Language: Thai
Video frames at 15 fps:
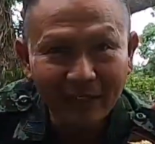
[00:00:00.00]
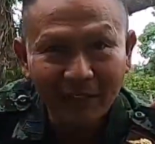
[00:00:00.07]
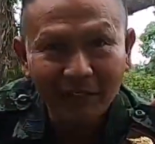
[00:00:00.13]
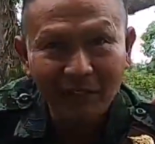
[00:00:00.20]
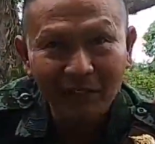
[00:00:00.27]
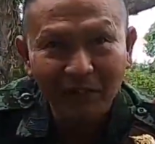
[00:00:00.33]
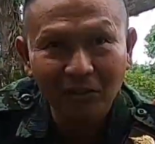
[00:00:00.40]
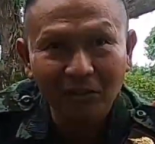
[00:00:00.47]

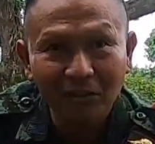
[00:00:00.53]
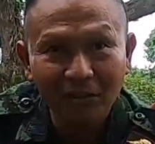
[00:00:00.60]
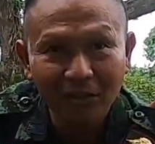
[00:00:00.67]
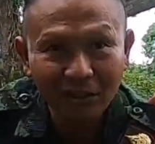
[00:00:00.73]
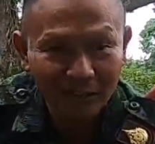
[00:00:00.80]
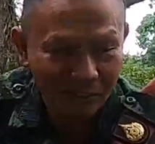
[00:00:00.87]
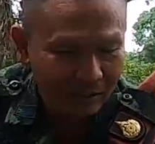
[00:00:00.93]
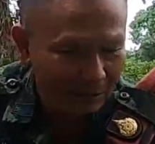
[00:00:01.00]
เราก็ต้อง
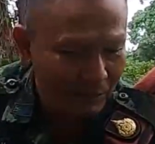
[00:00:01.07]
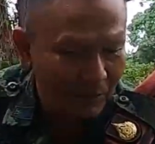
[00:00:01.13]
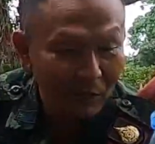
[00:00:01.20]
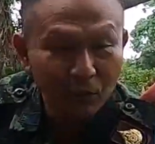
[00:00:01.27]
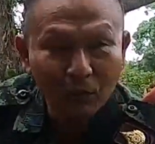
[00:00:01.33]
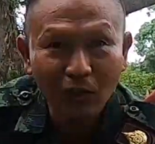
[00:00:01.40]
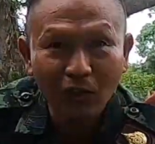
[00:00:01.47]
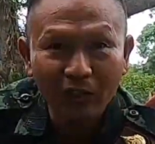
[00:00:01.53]

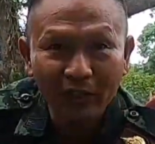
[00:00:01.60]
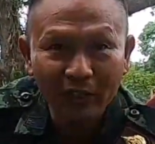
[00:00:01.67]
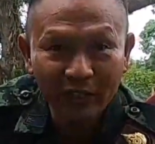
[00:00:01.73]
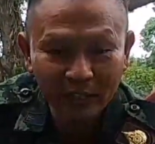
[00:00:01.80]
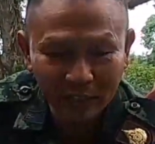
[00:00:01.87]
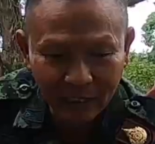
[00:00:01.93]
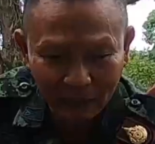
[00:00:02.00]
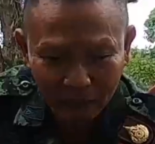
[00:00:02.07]
พึ่งอุปกรณ์นิ
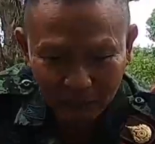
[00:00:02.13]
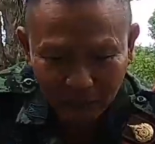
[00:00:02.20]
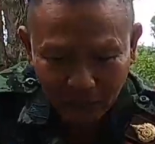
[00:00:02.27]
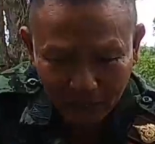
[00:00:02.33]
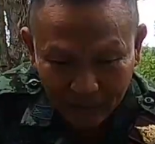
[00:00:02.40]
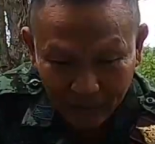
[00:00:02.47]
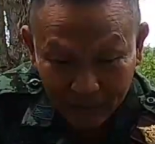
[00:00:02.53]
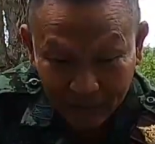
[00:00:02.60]
ดนึงครับ
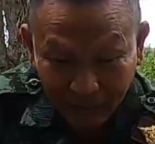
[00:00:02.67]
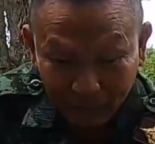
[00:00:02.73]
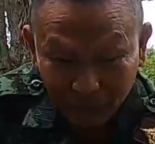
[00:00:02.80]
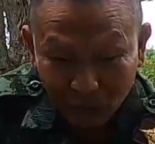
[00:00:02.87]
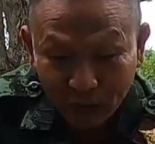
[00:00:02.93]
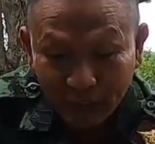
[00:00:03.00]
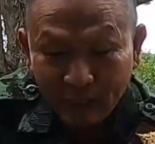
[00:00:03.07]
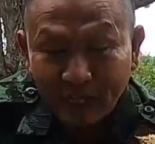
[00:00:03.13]
ถ้าเราไปจับ
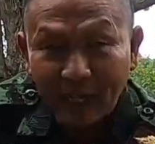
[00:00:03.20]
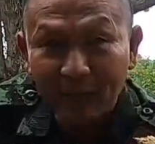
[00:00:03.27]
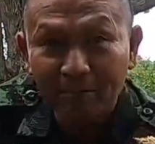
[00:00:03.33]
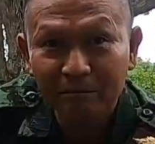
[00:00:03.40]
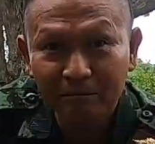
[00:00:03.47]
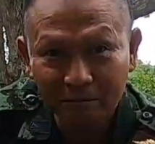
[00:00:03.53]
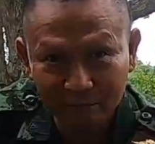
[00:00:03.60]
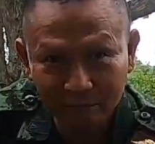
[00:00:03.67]
ตัวนี้นะครั
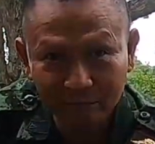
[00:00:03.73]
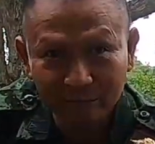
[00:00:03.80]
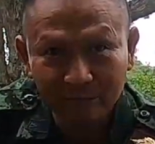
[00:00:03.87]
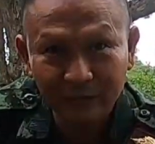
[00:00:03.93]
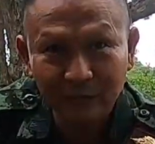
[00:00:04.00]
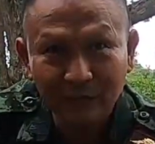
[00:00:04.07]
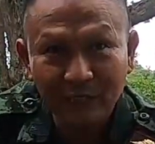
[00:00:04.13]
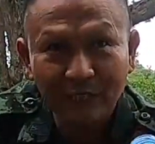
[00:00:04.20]
บ
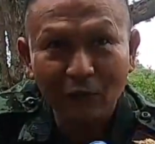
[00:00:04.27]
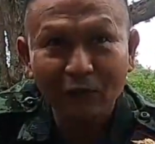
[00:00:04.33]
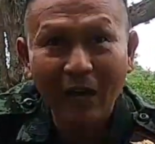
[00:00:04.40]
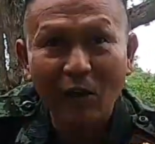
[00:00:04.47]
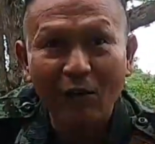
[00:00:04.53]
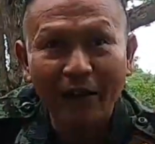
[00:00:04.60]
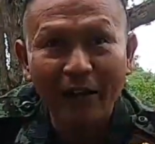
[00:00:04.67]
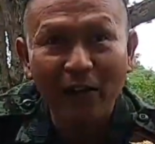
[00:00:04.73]
มือเรา
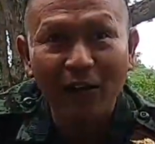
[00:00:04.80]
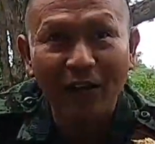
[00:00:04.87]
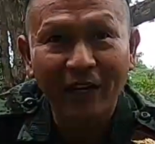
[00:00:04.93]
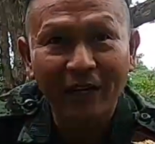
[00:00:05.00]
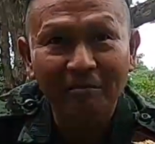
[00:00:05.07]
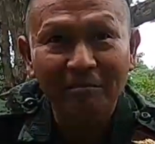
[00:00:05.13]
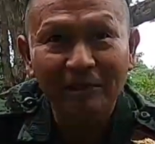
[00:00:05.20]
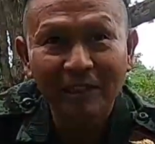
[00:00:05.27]
เน่าแน่นอน
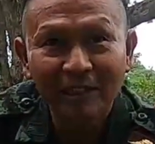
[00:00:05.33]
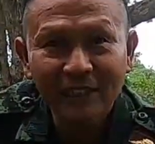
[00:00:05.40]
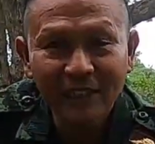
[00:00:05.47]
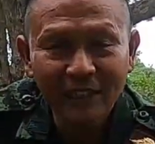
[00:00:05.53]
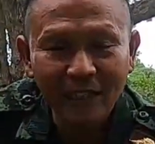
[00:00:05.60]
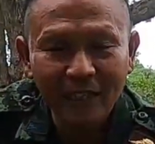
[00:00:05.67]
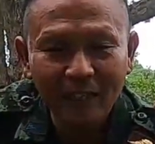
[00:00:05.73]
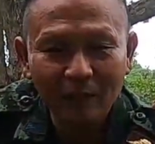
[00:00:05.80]
นะครับ
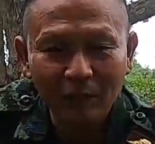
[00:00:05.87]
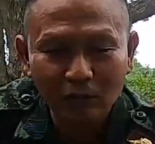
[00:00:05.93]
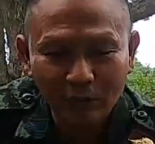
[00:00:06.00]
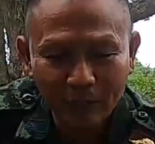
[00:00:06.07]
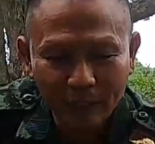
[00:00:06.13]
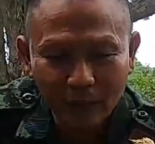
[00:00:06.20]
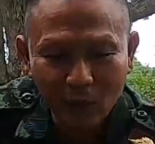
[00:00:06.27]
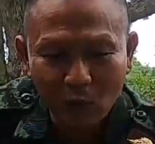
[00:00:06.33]
แล้วเรา
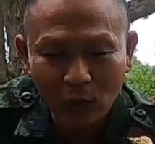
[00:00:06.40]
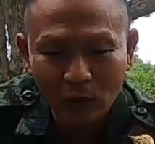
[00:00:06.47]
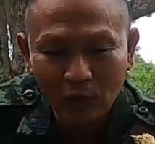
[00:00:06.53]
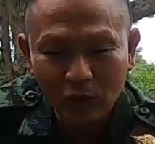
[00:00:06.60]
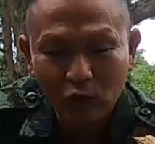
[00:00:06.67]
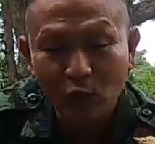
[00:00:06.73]
ใช้ขวด